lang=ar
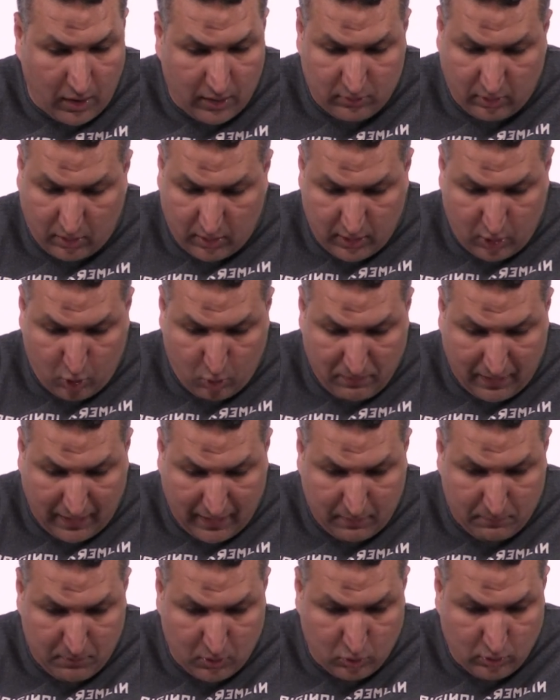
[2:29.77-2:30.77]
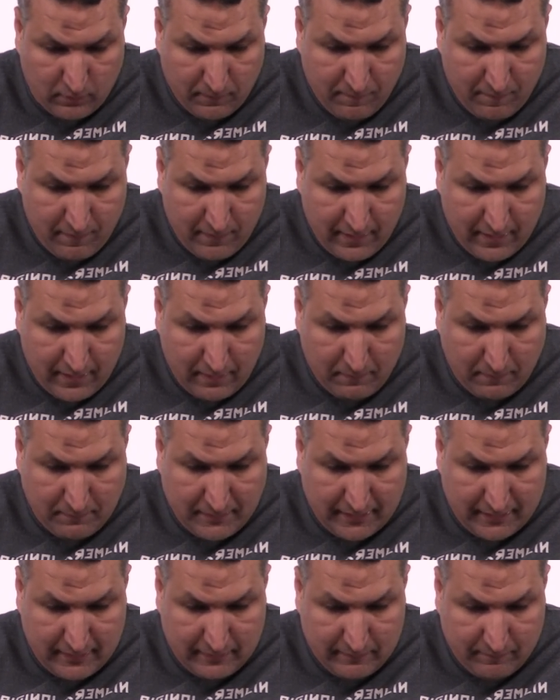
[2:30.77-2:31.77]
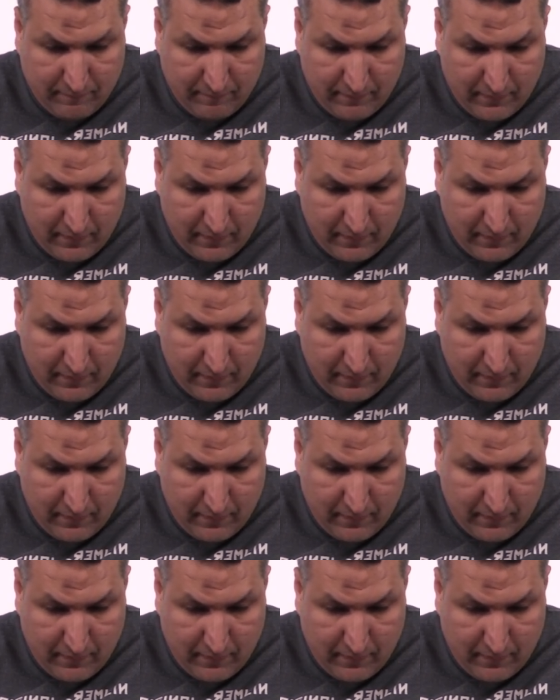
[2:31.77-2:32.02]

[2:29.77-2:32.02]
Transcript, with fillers: اقدر اغيره بالعربي اهو تمام كده